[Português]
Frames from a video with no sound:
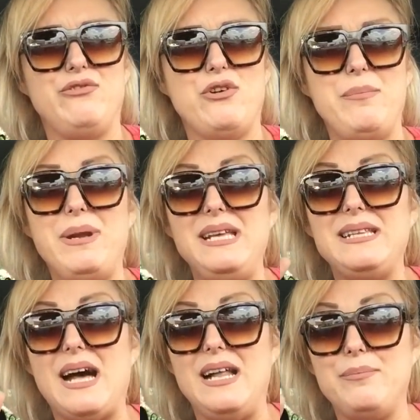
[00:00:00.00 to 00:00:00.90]
foi para a
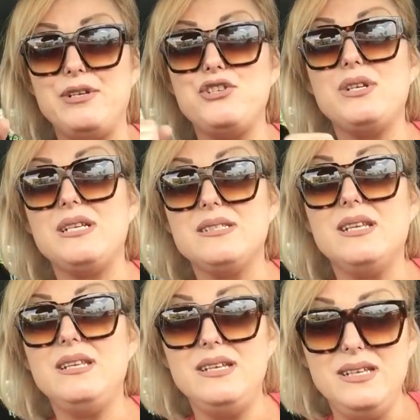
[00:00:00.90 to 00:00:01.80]
Itália para tirar a
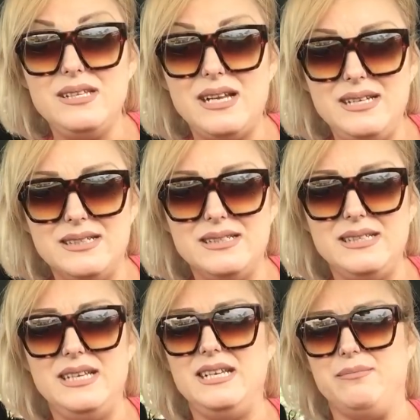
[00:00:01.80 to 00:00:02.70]
cidadania italiana
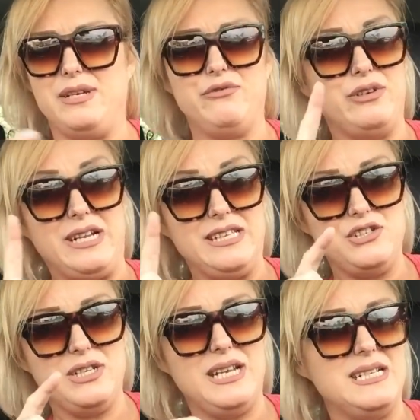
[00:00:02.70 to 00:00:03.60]
dele, mas não foi nada
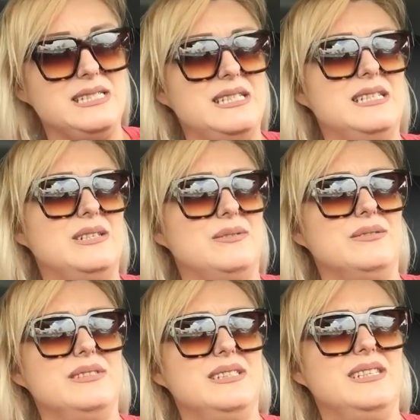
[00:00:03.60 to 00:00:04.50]
de graça não.
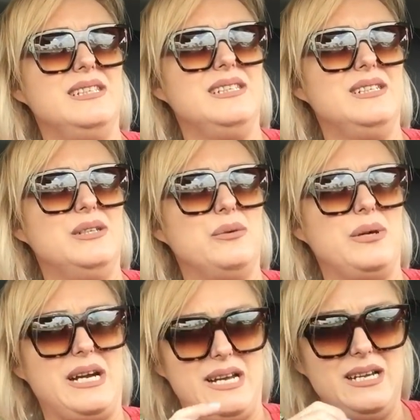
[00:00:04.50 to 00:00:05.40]

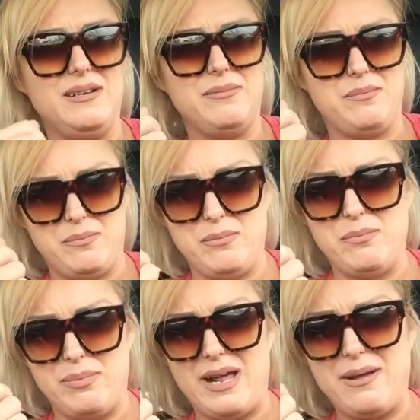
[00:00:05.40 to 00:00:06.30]
O cara
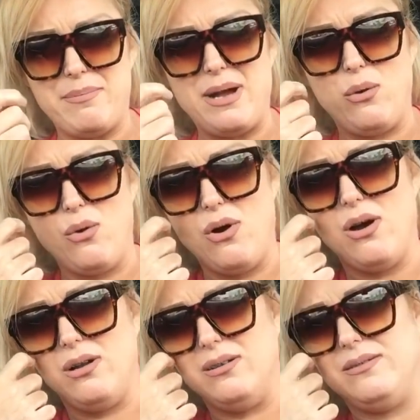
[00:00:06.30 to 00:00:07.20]
e pagou,
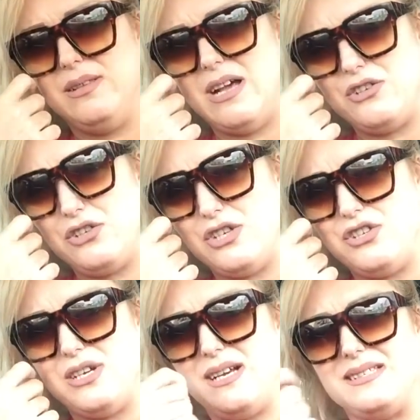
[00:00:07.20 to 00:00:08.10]
acho que já
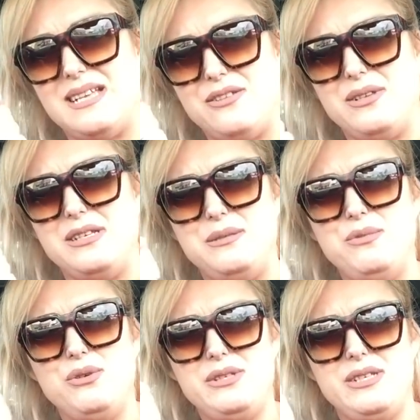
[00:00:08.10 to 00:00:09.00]
tinha gastado
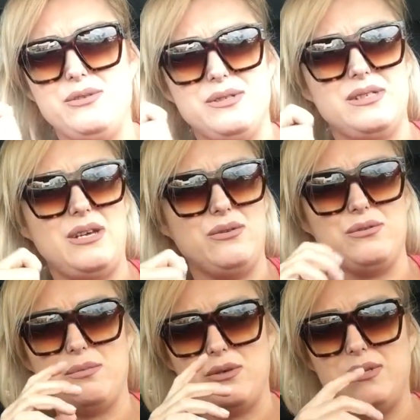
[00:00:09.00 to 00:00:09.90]
3.800
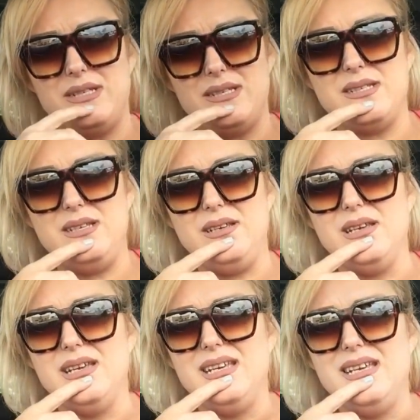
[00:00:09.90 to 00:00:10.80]
euros, uma coisa assim.
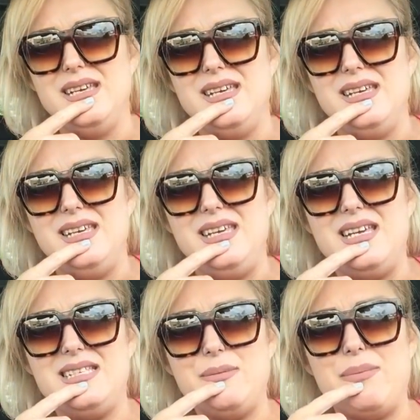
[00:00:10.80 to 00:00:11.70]
E
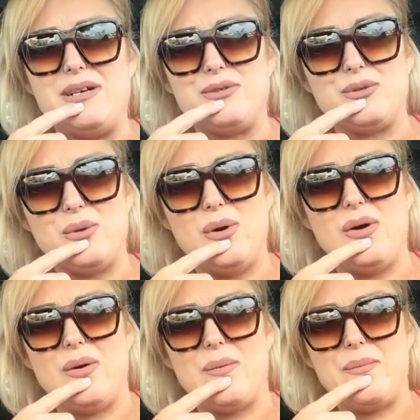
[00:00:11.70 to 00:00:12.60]
esse
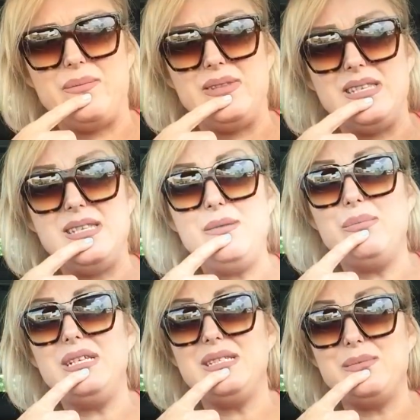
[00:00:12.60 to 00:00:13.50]
pastor
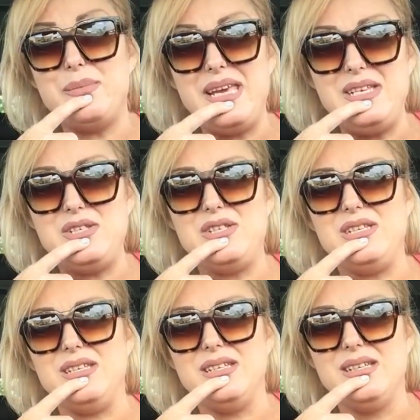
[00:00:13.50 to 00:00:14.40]

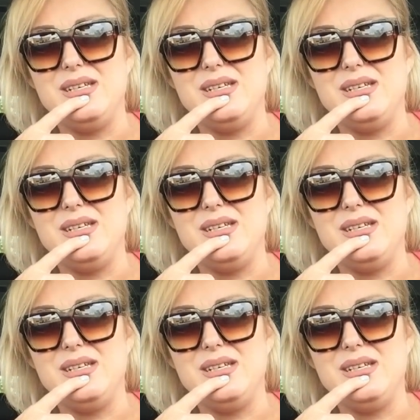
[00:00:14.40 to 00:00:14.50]
simplesmente